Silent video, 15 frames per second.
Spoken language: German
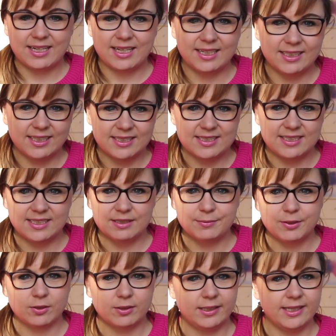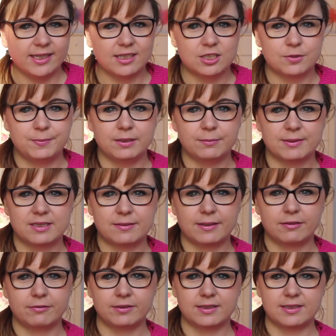er kann ja jetzt nicht immer noch einen Lehrer spielen mit
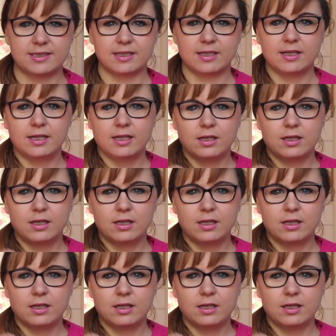42.